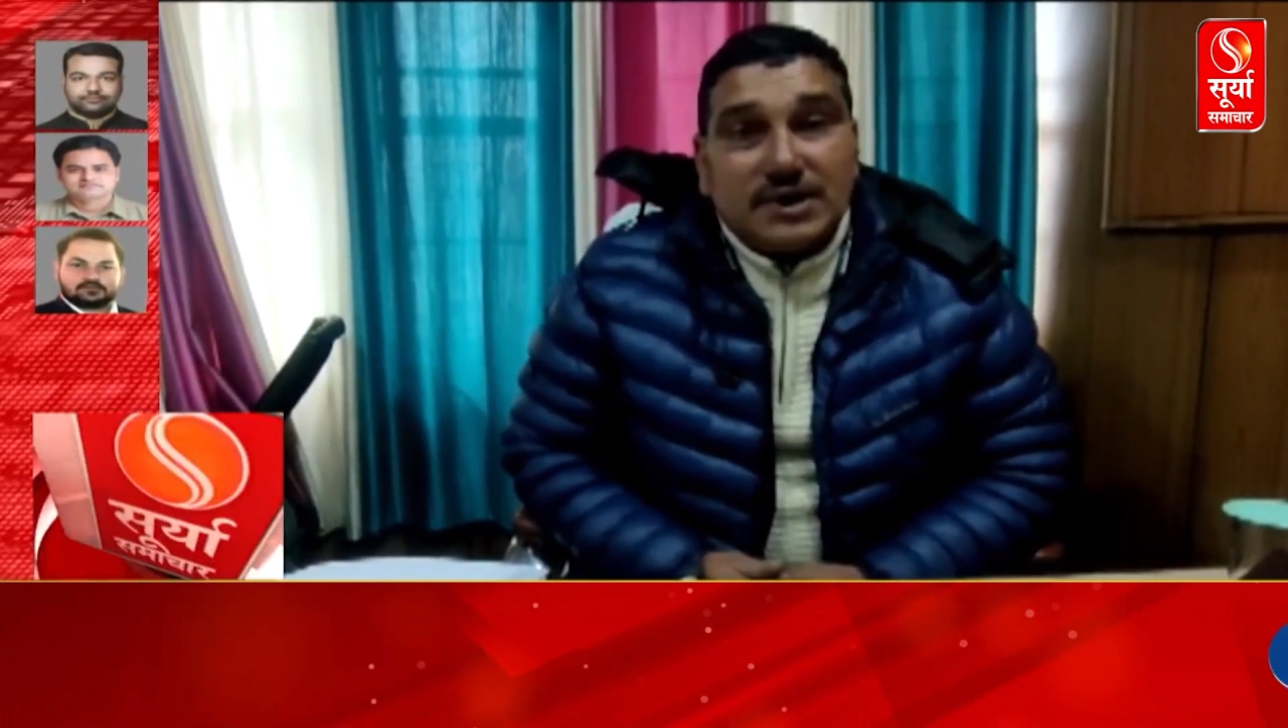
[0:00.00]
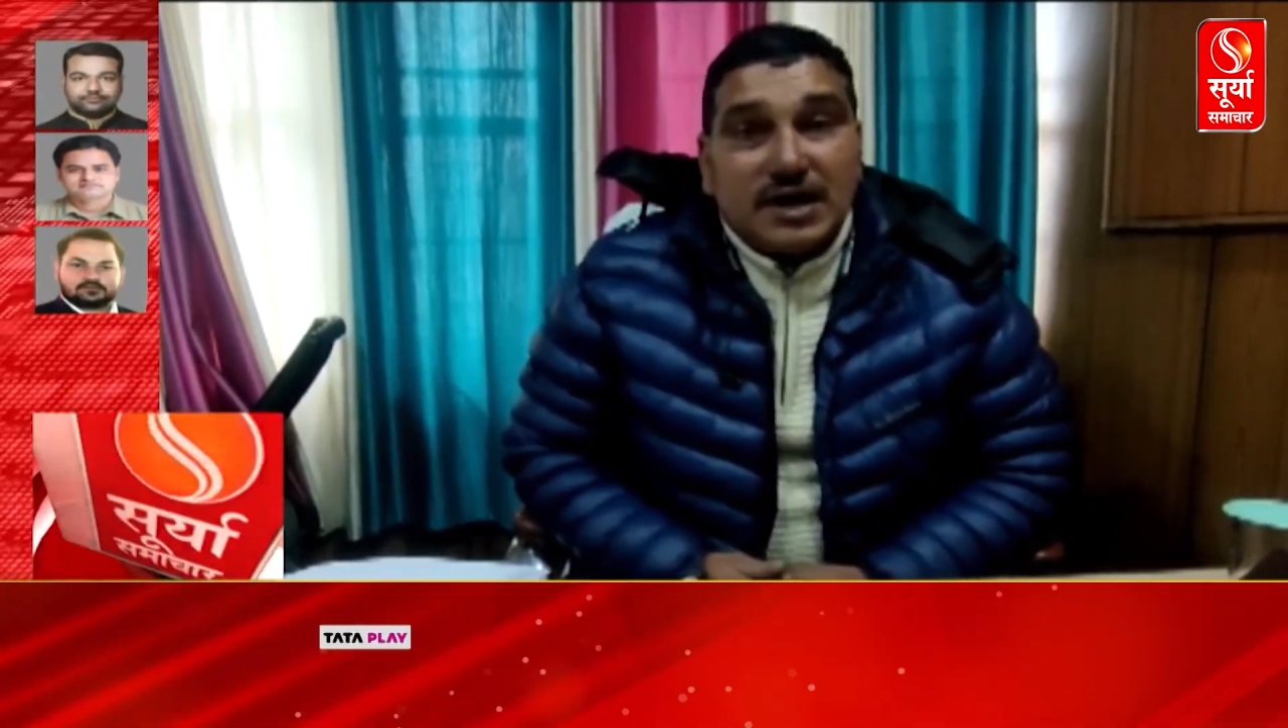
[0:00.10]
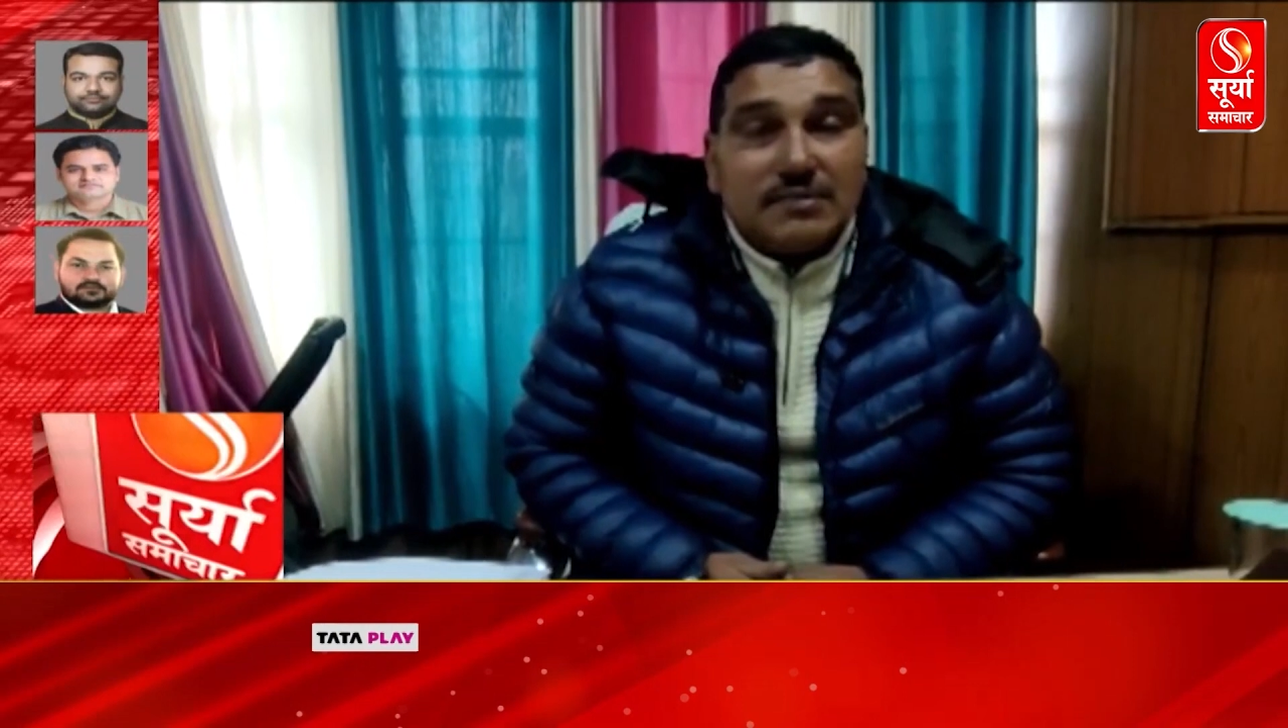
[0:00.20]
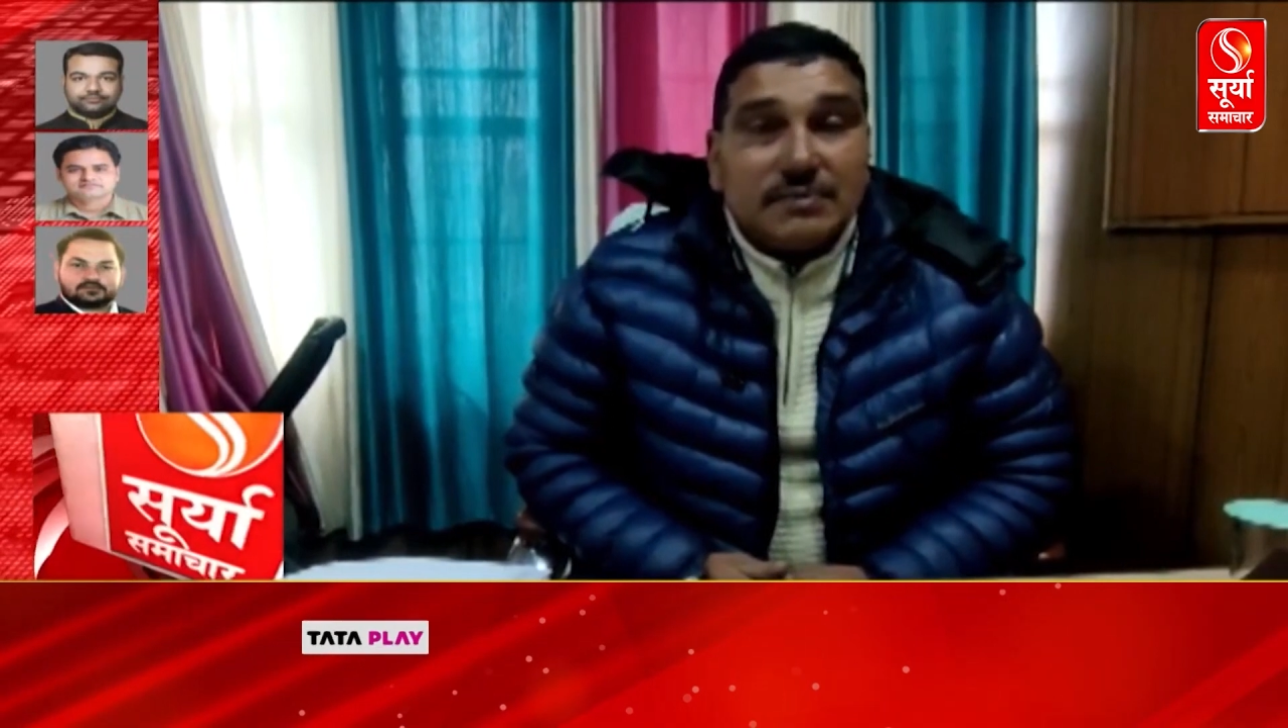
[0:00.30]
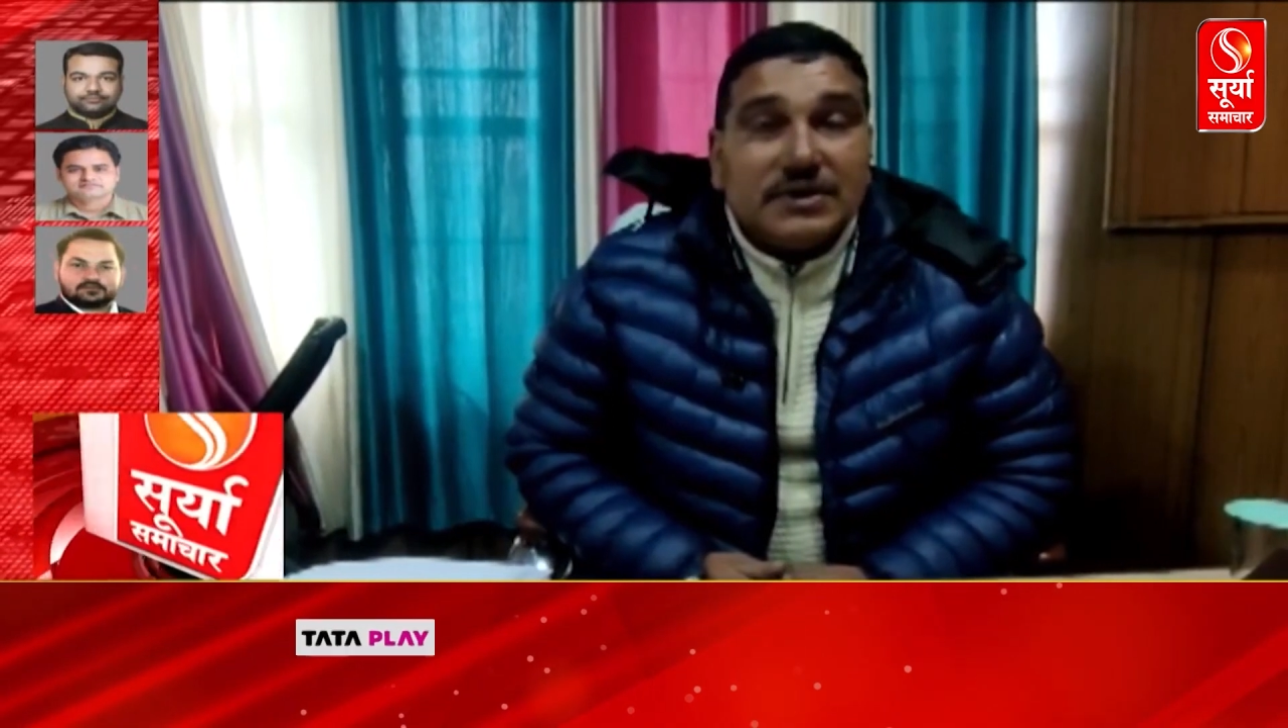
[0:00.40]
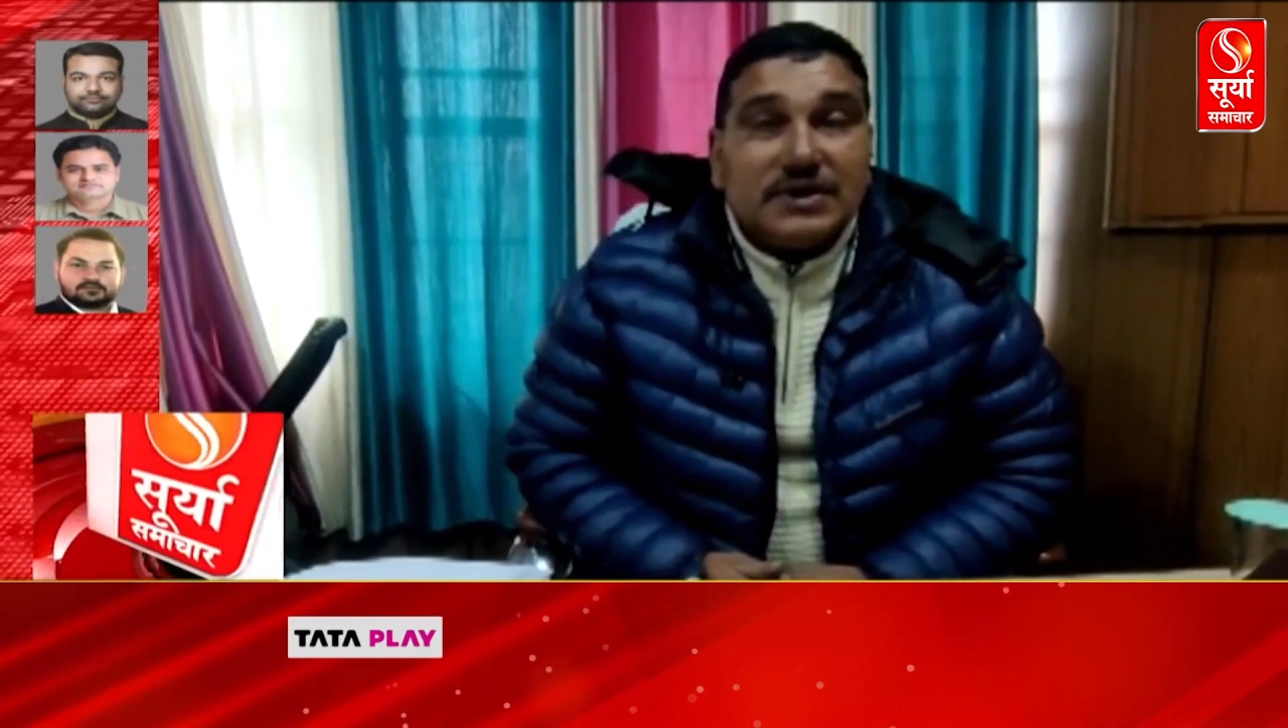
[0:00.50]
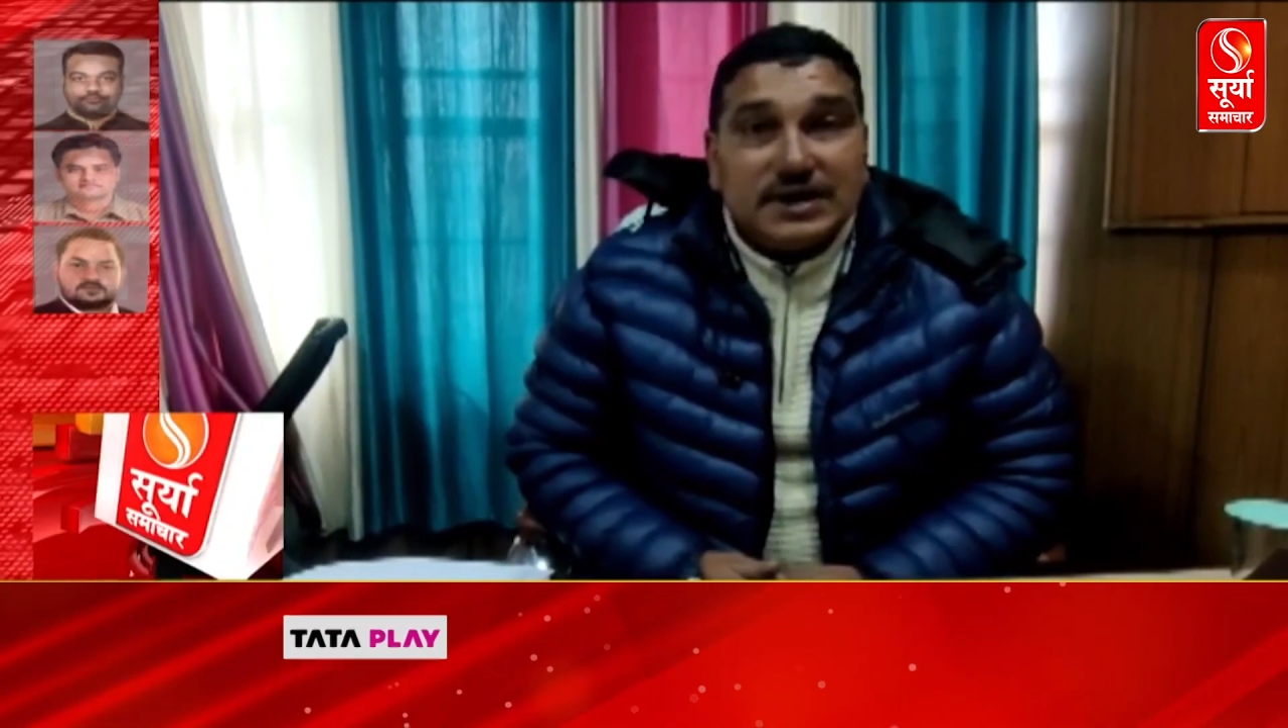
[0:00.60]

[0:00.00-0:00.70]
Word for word: आपने